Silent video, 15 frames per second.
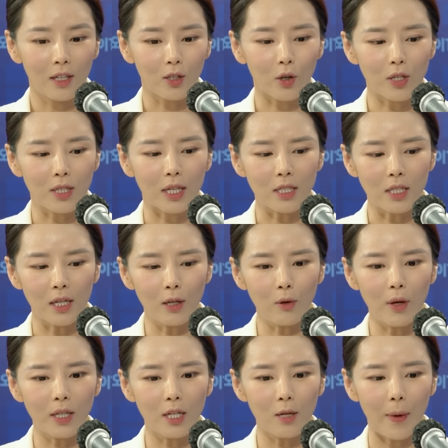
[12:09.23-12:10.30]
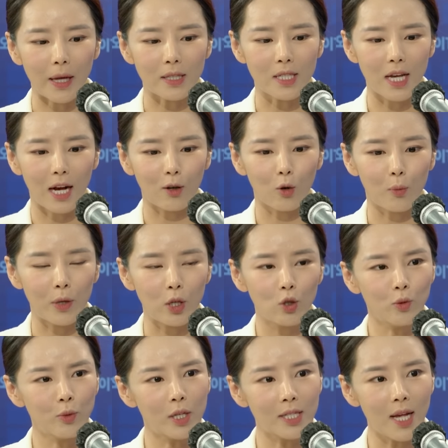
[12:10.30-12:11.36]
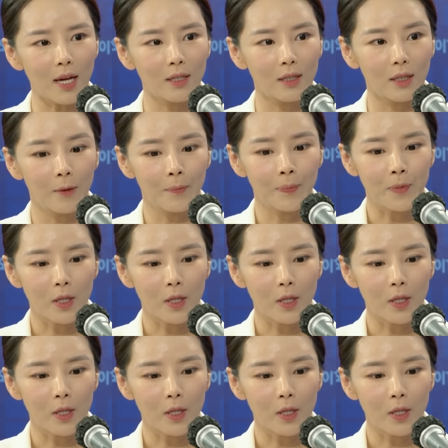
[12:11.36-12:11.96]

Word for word: 그러니까 신뢰를 받지 않고 미움을 사는